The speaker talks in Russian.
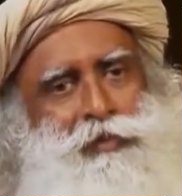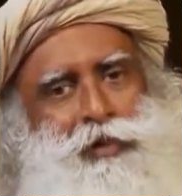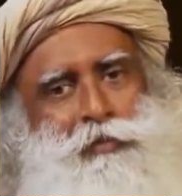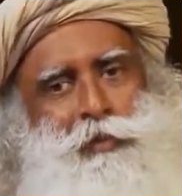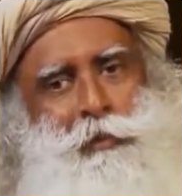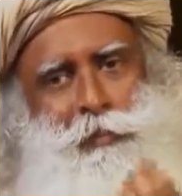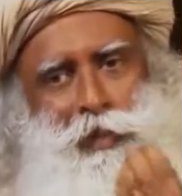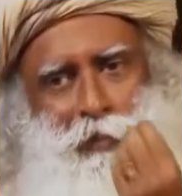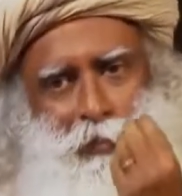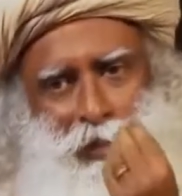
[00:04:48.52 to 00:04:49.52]
Если люди
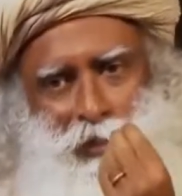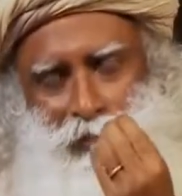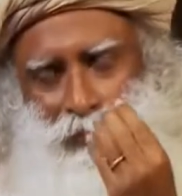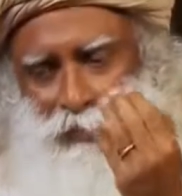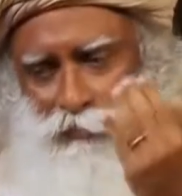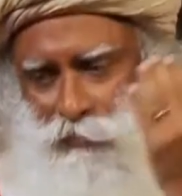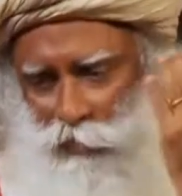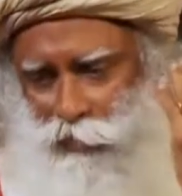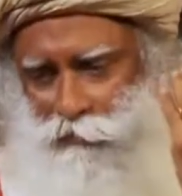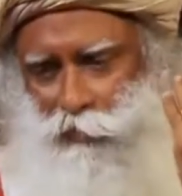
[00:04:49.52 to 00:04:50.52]
готовы, прежде всего,
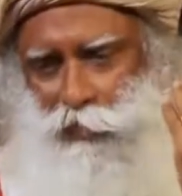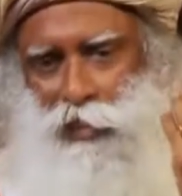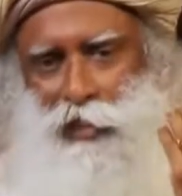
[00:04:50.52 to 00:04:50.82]
понять,